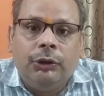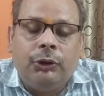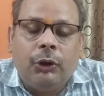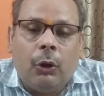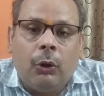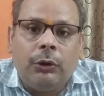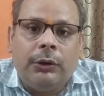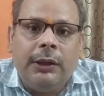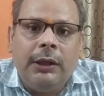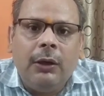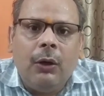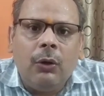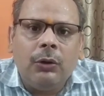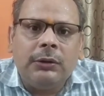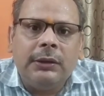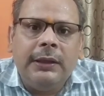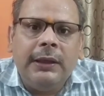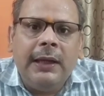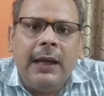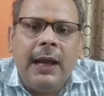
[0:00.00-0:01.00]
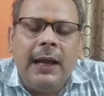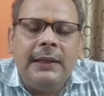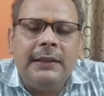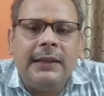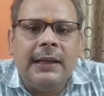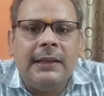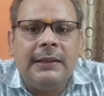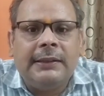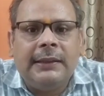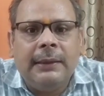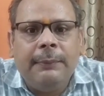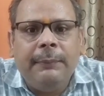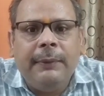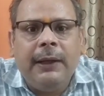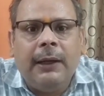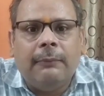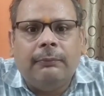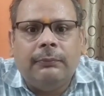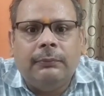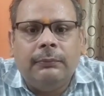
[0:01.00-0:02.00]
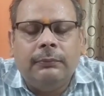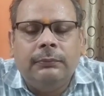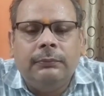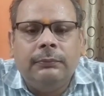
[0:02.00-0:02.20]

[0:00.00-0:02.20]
चौथी औषधि है जेलसीमियम